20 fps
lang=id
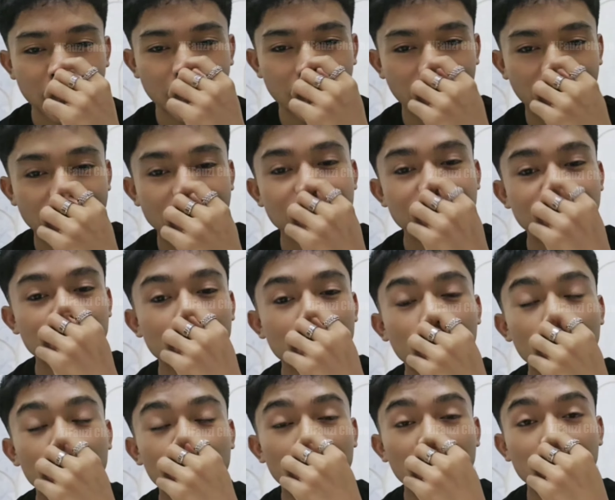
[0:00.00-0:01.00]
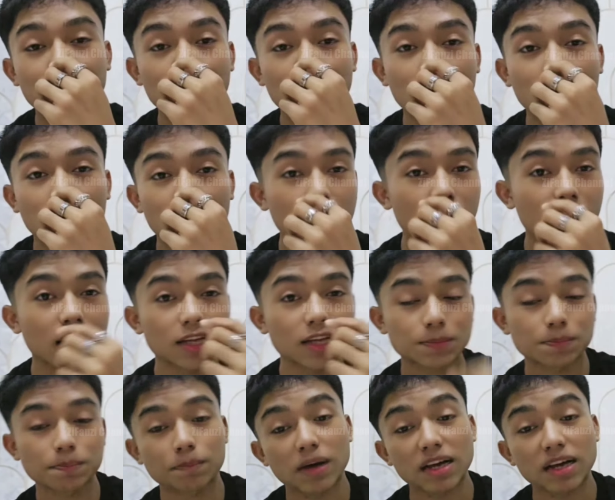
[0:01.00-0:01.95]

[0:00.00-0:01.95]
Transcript: nah di situ aku kemarin bawa ada